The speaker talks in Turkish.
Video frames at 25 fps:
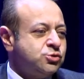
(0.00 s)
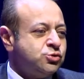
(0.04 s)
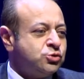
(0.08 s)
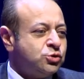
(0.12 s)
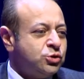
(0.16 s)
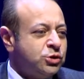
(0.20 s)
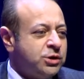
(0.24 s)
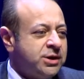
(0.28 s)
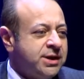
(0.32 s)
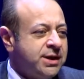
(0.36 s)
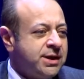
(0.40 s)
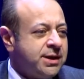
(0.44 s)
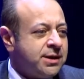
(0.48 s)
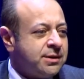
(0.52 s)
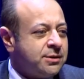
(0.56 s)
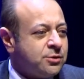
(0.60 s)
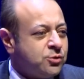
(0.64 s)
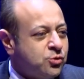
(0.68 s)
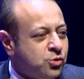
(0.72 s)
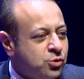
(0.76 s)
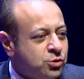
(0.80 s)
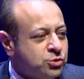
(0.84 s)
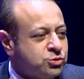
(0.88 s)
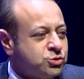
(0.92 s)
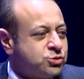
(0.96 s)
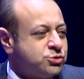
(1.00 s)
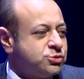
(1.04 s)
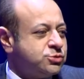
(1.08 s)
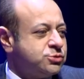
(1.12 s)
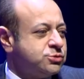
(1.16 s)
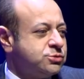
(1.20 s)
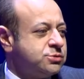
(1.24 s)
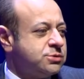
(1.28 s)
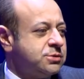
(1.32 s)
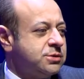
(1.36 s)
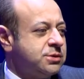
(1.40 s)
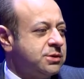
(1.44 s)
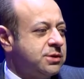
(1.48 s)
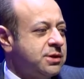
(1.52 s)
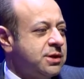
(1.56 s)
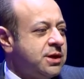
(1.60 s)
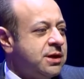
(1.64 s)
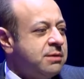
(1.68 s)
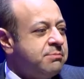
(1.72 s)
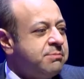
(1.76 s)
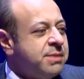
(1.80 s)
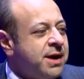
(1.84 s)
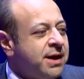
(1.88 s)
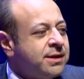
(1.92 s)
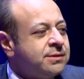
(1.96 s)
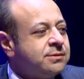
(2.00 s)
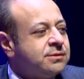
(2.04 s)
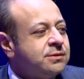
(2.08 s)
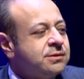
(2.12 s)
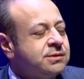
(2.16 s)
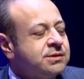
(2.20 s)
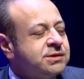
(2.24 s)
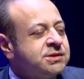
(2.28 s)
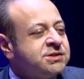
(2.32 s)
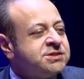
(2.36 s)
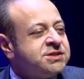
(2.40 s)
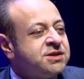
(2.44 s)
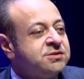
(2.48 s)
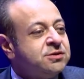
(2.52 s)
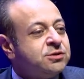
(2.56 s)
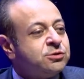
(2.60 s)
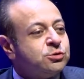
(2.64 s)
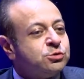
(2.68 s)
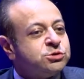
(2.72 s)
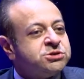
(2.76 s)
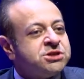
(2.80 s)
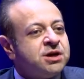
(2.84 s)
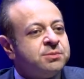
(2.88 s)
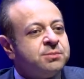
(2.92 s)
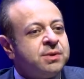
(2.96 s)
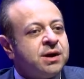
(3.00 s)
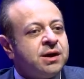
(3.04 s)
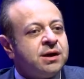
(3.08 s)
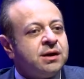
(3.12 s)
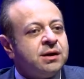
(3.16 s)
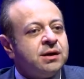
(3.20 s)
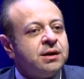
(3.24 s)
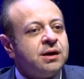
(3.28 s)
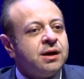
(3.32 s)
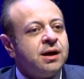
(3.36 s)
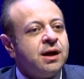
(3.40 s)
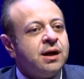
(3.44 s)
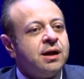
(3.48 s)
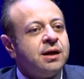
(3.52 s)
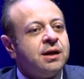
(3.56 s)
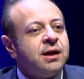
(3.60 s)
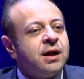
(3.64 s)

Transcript: yürürlüğe kondu. Ben Cevdet hocama